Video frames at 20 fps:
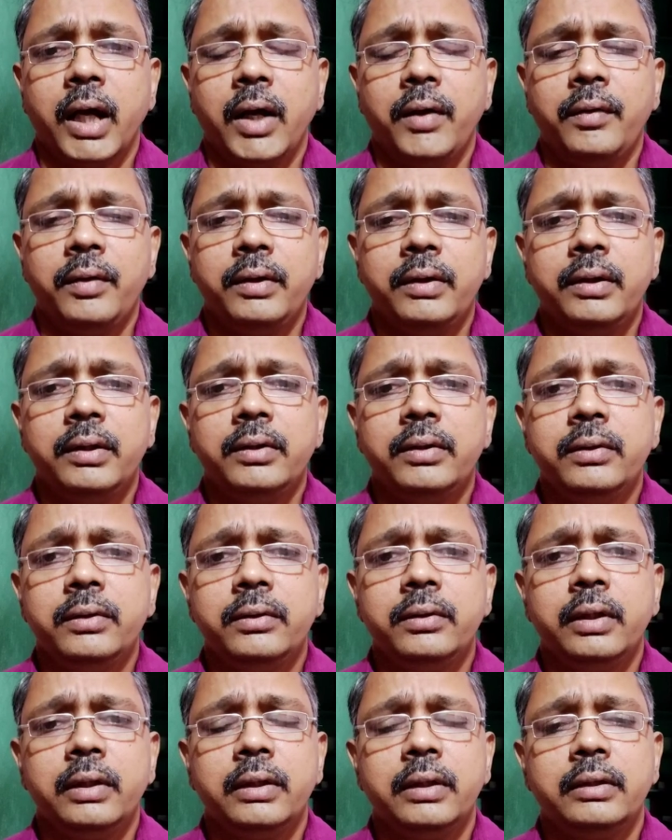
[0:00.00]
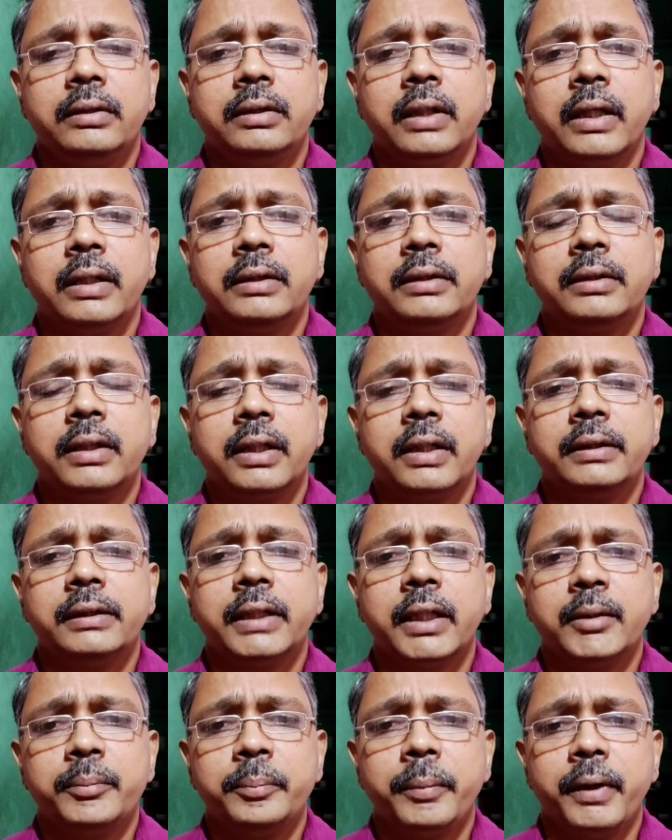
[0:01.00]
நான் வந்து அந்த யங்ஸ்டரை
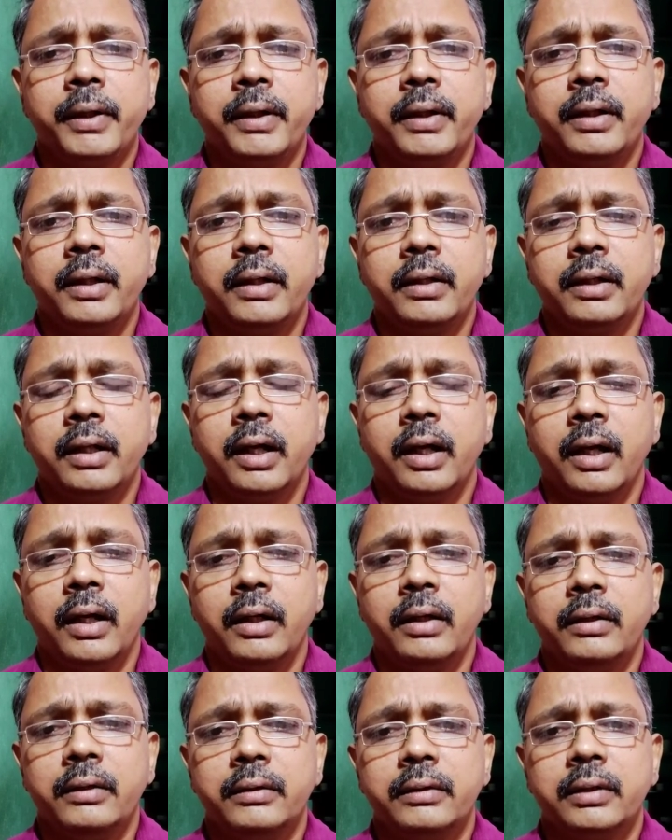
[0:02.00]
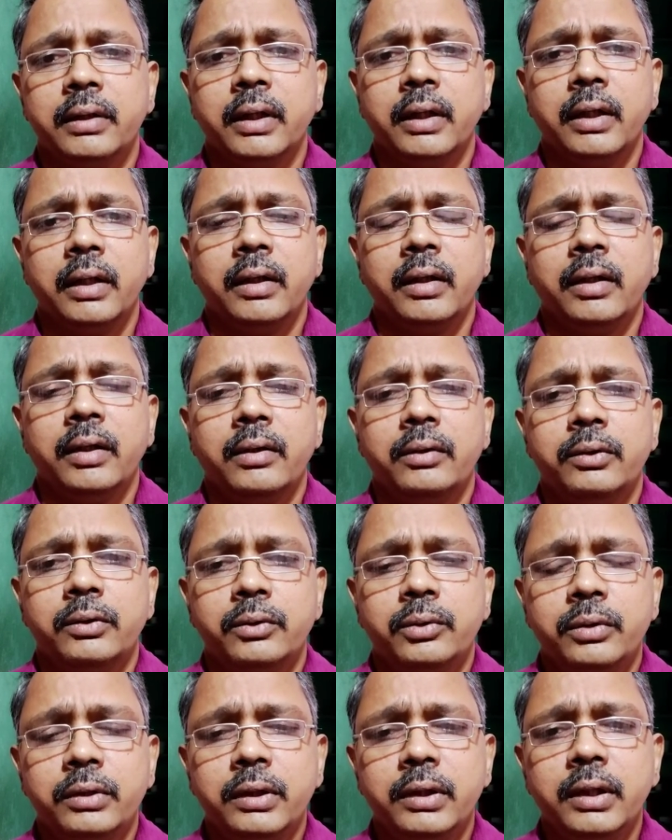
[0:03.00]
செக் பண்ணுறேன்னா
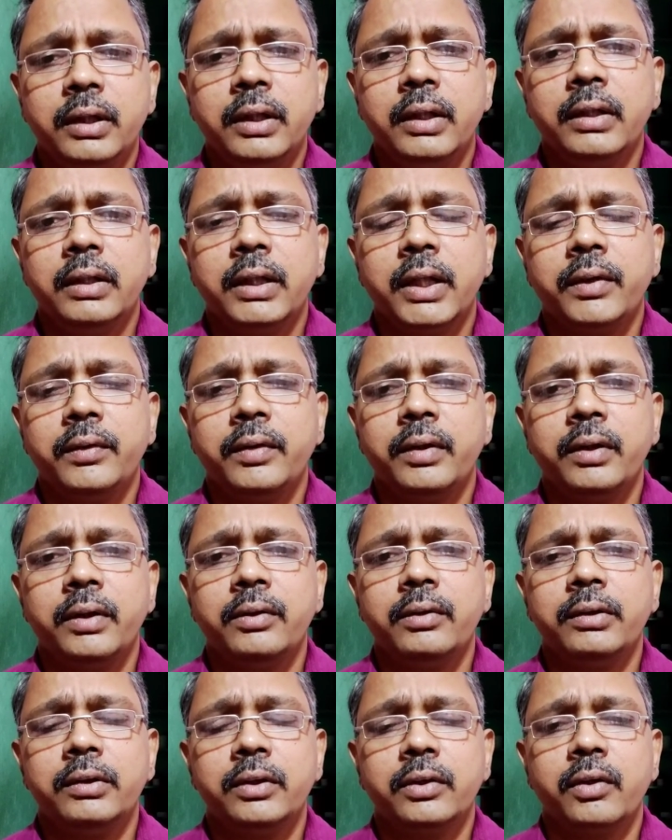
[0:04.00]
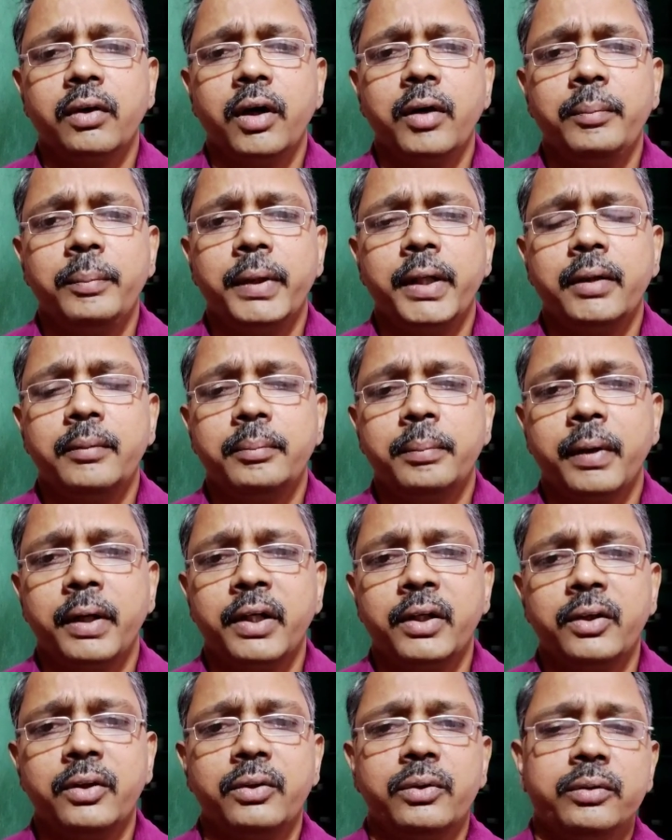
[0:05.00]
சுற்றியில் இருக்கிறவங்களும் கொஞ்சம் கோஆப்ரேட்
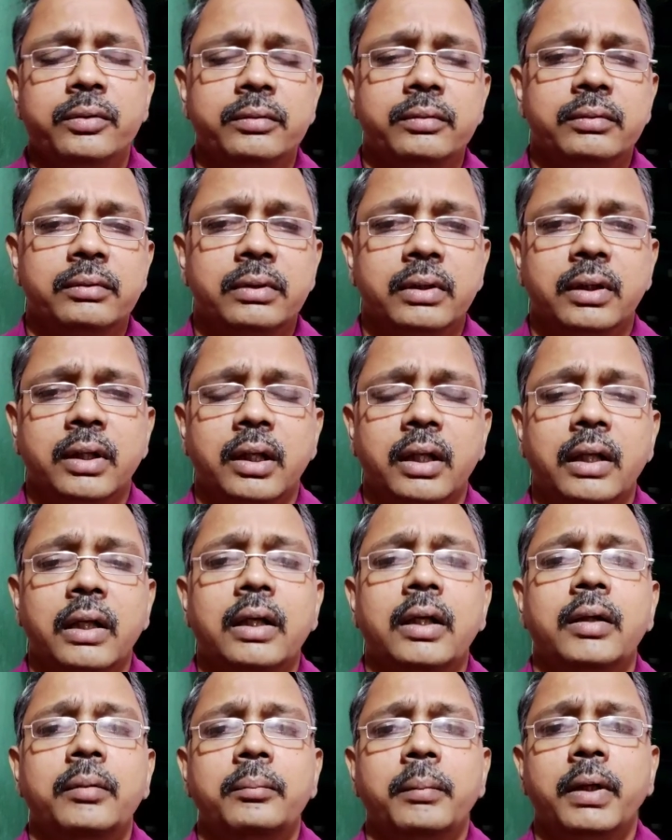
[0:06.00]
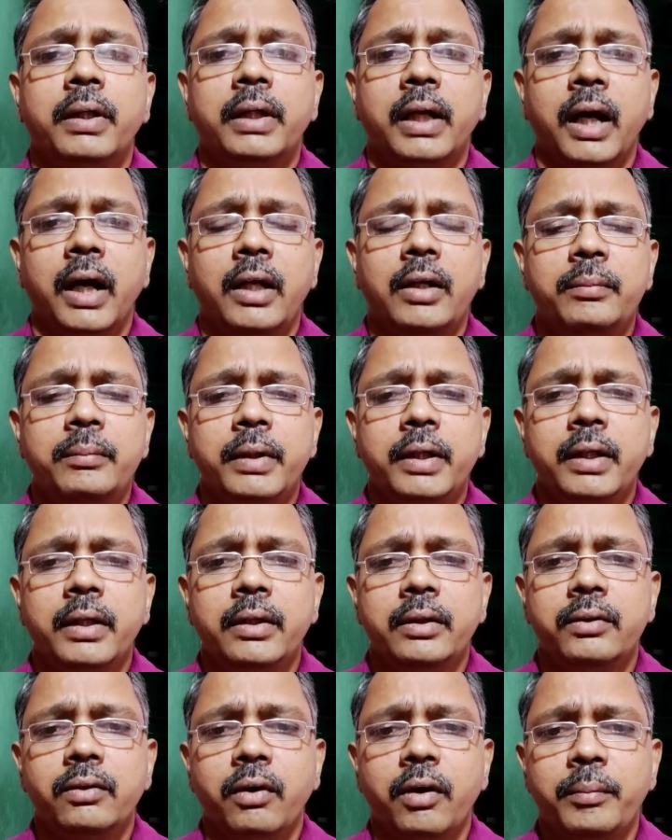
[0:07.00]
பண்ணணும் பட் யாருமே
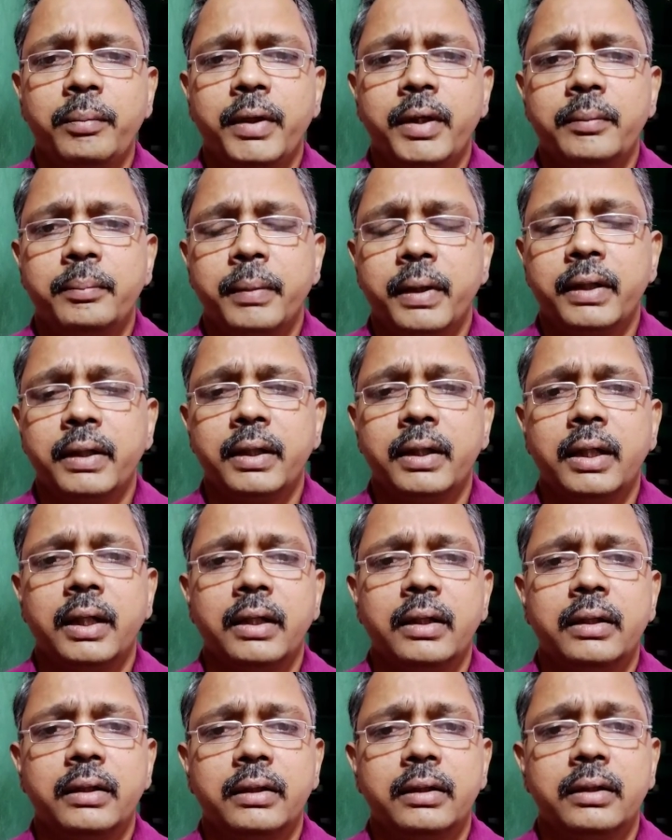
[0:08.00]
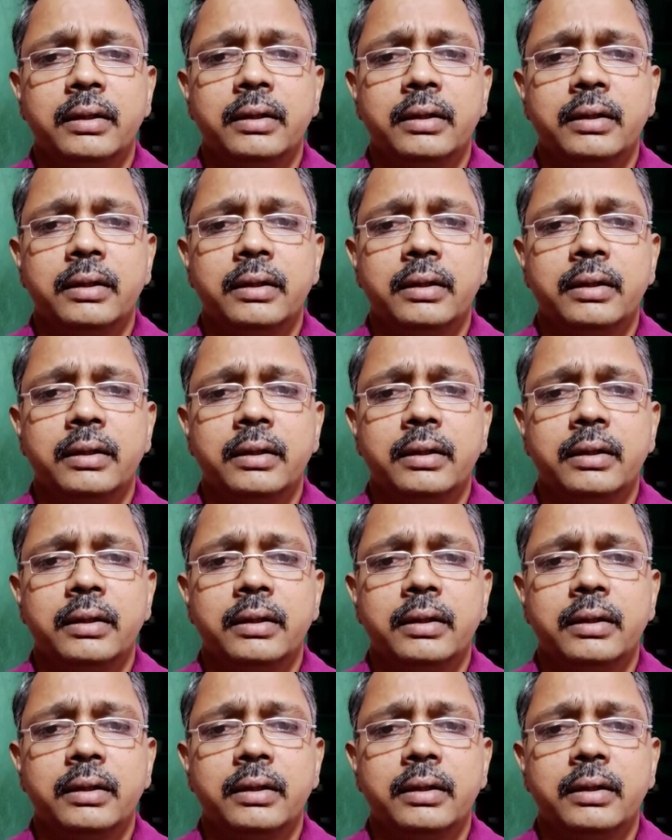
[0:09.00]
கோஆப்ரேட் பண்ணலை